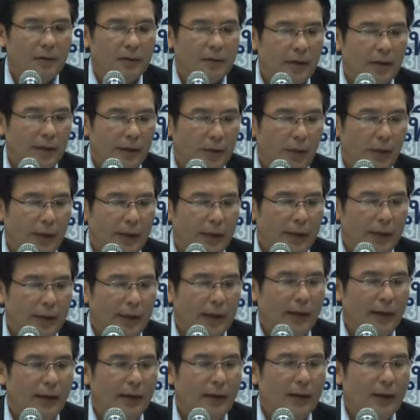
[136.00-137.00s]
ซึ่งวัน
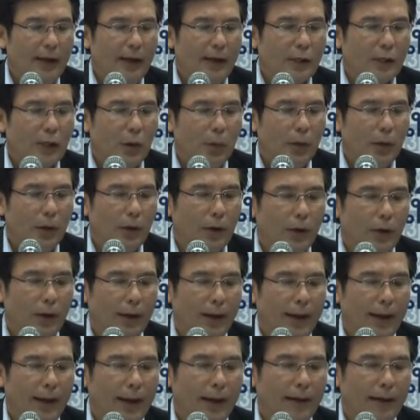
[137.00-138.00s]
นี้นายชวนน
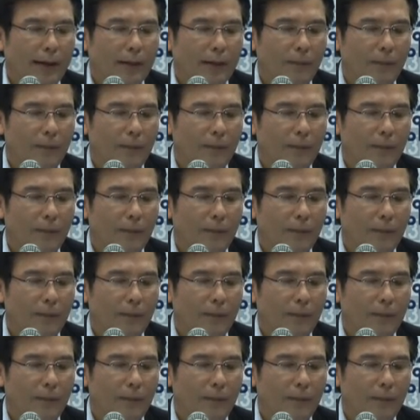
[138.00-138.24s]
ท์เอง